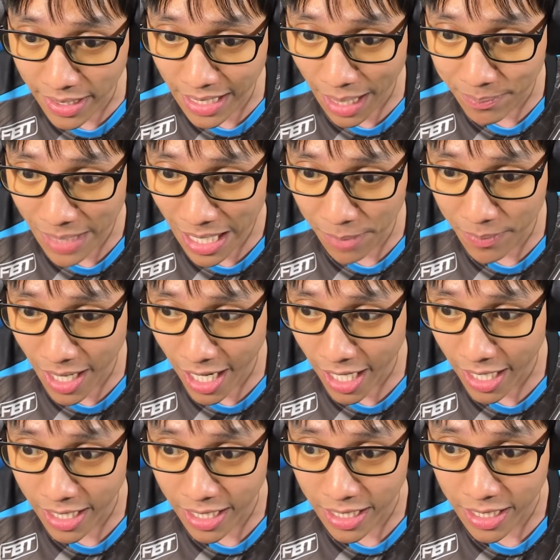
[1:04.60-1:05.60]
ให้ทำมาก
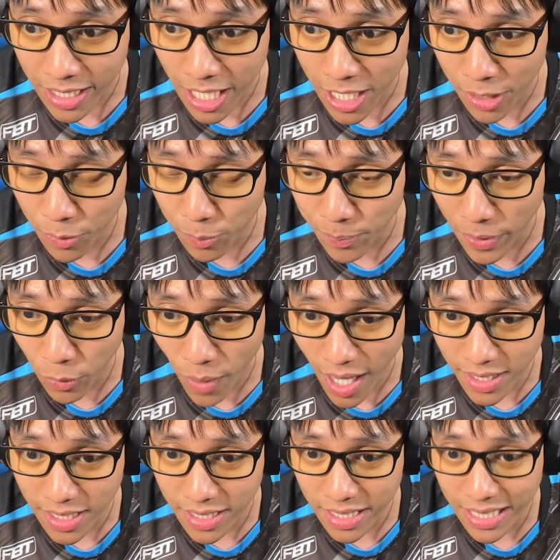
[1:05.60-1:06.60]
มายให้ไปค
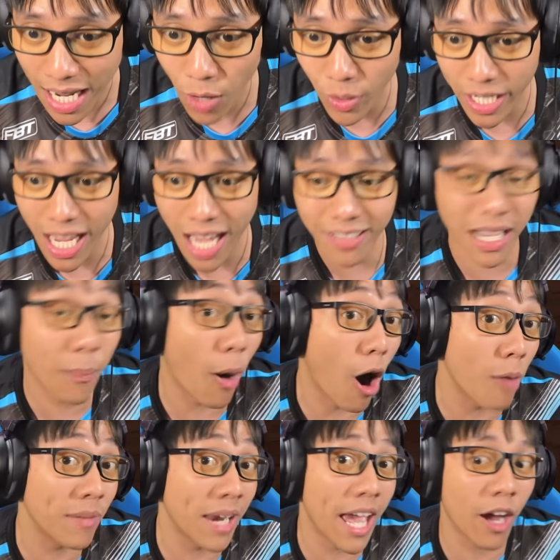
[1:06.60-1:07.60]
ว้าชัยชนะโอเคฮะถ้าพ
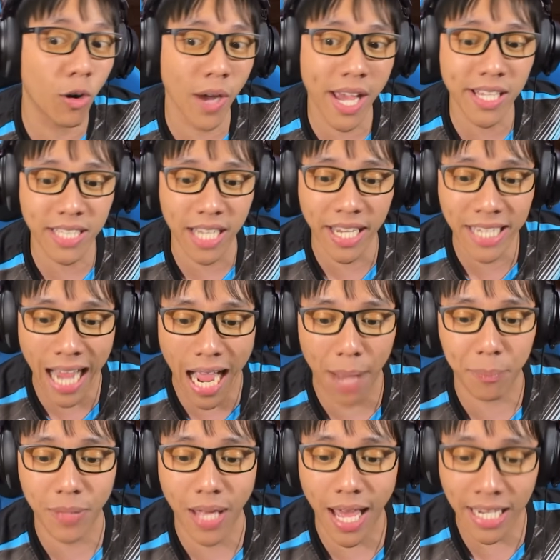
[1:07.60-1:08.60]
ร้อมแล้วให้ใช้
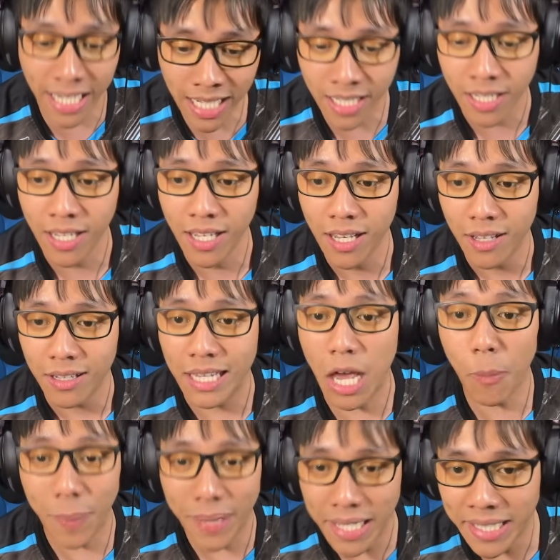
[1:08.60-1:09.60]
ดาบอันนี้
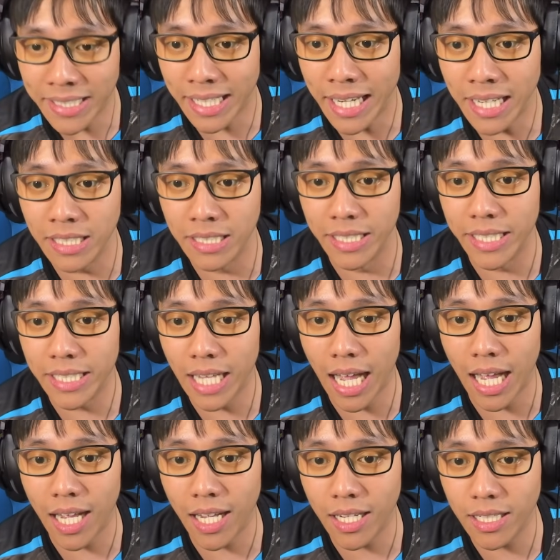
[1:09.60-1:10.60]
แล้วไปเล่นกันได้เลย
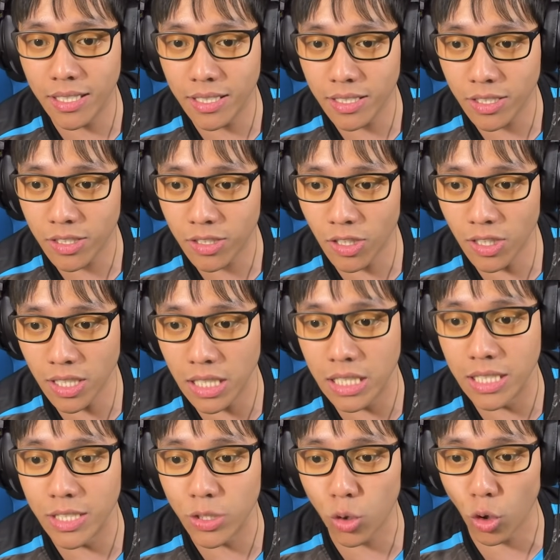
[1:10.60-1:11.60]
นะฮะก็
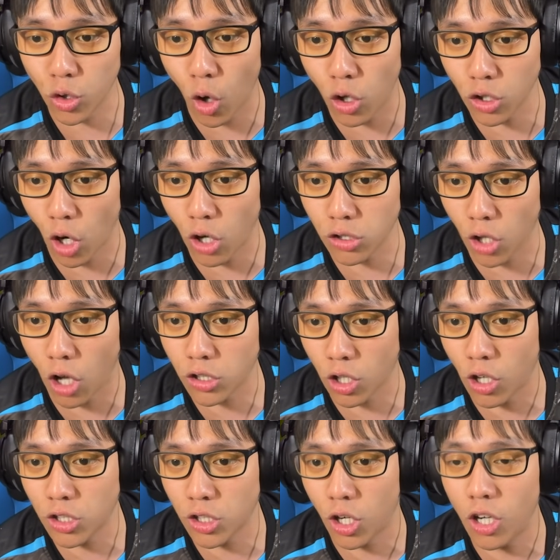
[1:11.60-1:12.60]
คือชอชอชอ
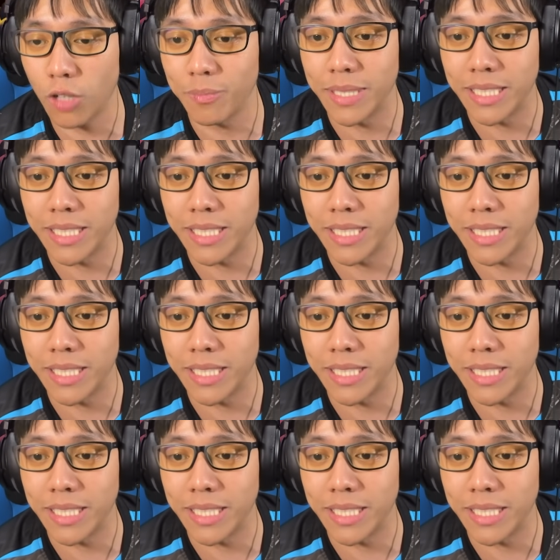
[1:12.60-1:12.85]
ชอชอ